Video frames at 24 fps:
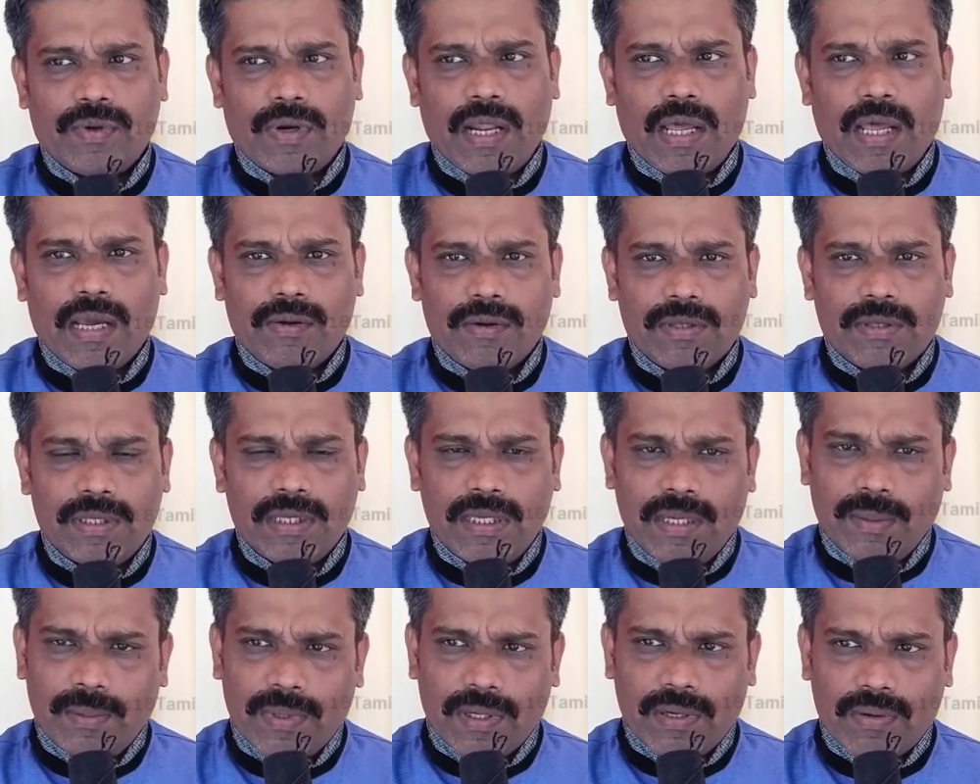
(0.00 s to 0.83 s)
சுற்றுலாவுக்கு
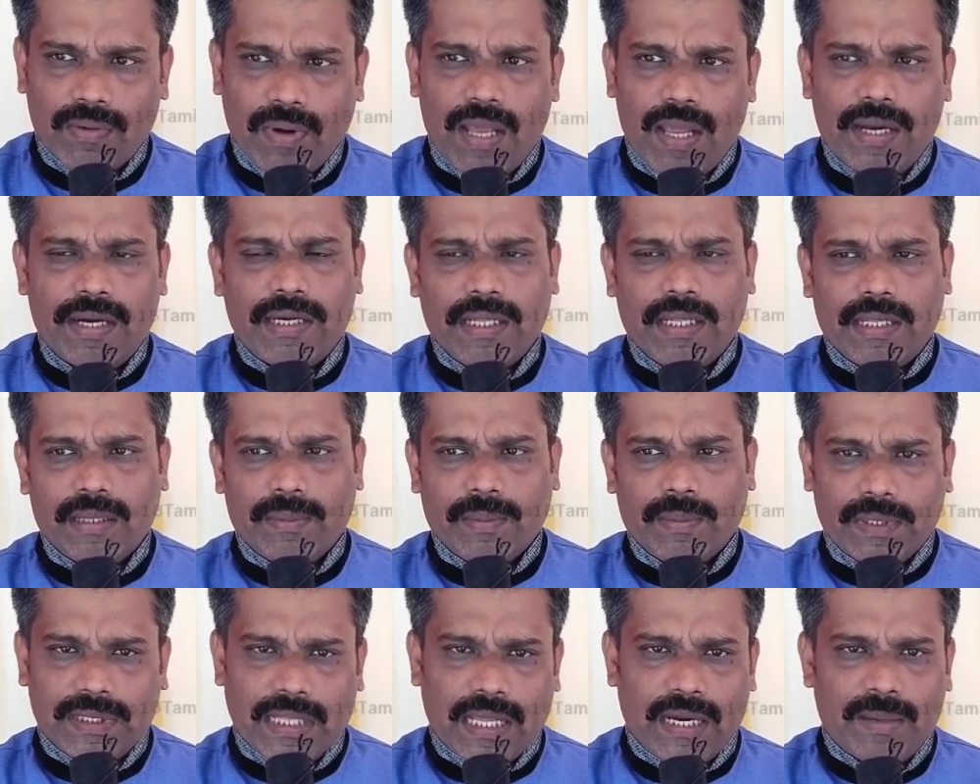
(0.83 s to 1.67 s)
வந்து நமக்கு குவாலிட்டி
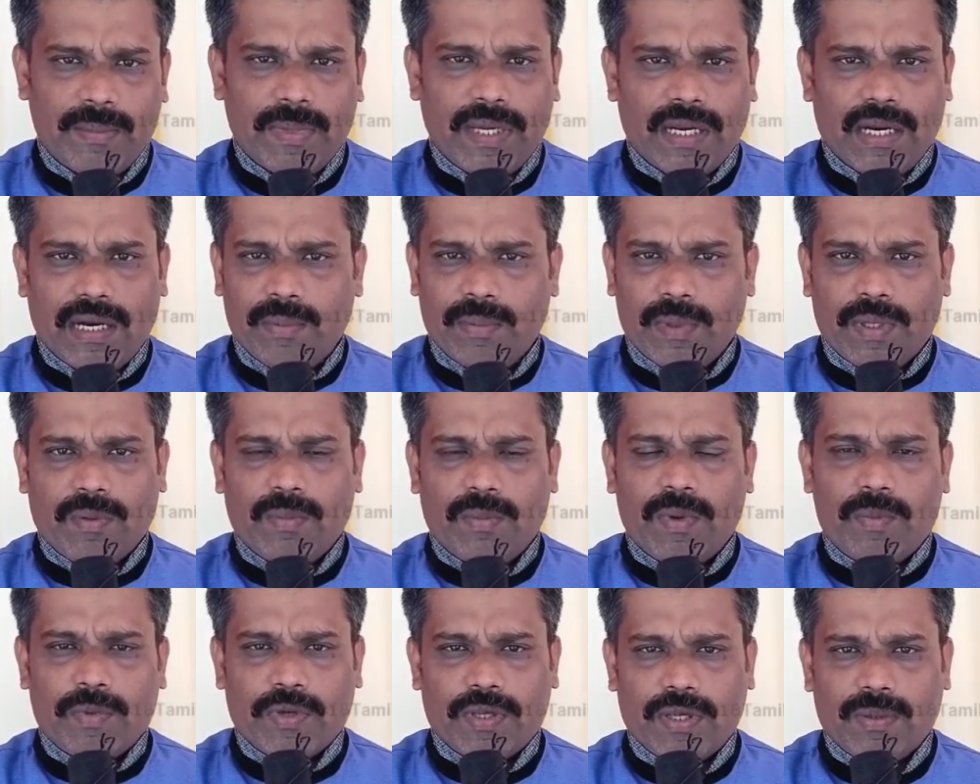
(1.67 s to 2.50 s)
நம்ம தர மேலாண்மை
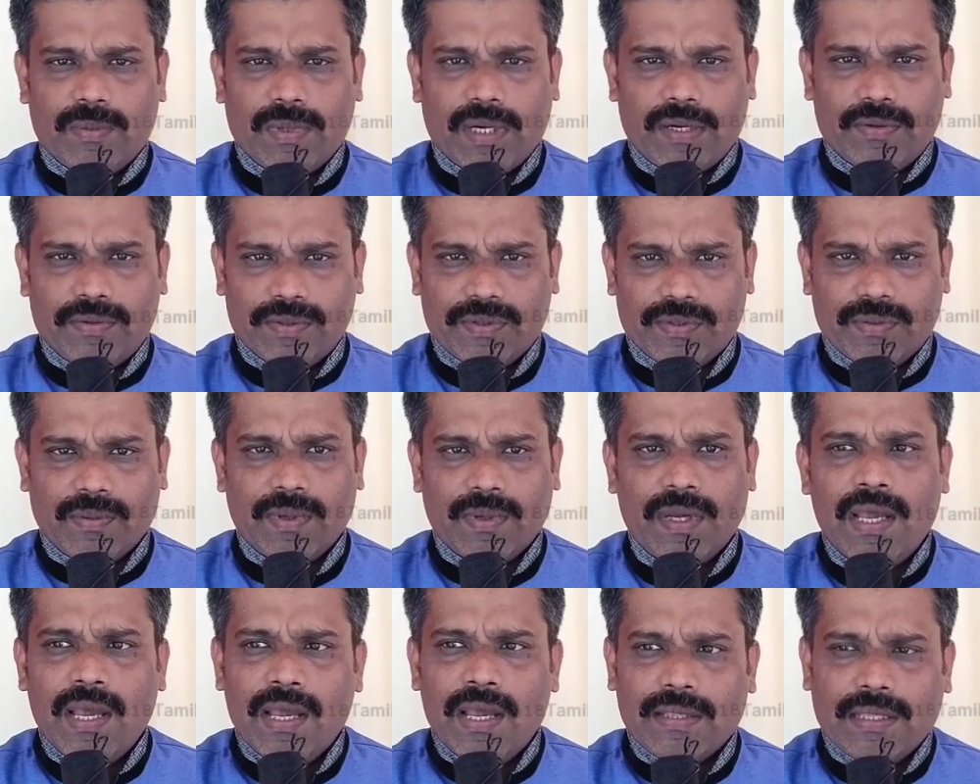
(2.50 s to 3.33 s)
ரொம்ப முக்கியமான
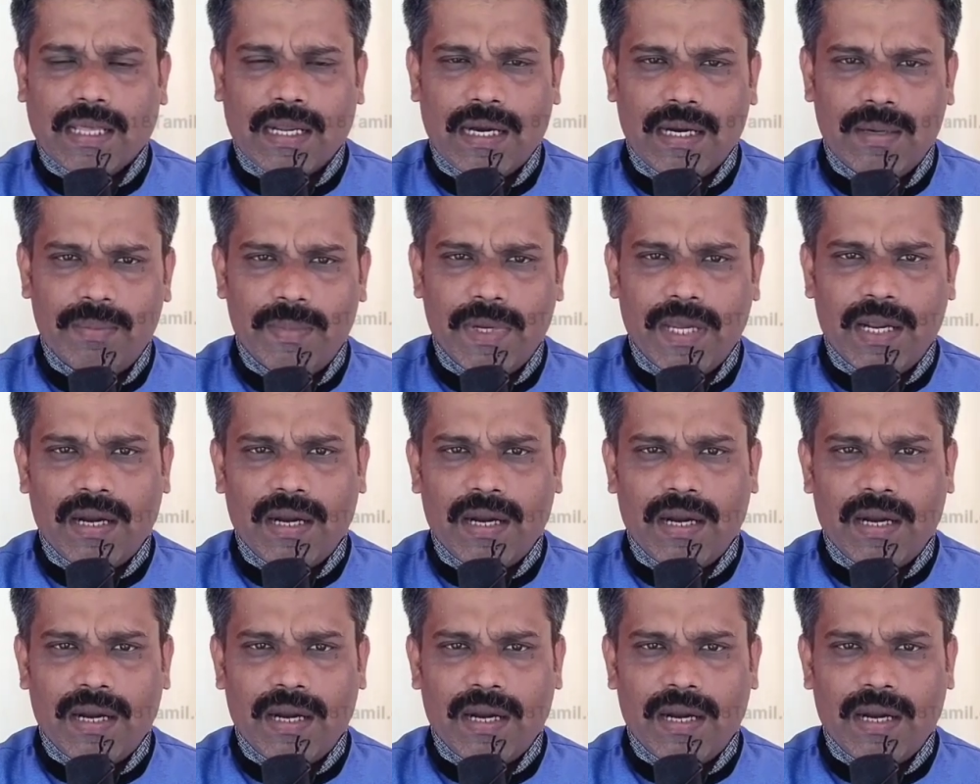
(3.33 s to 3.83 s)
விஷயம் தரன்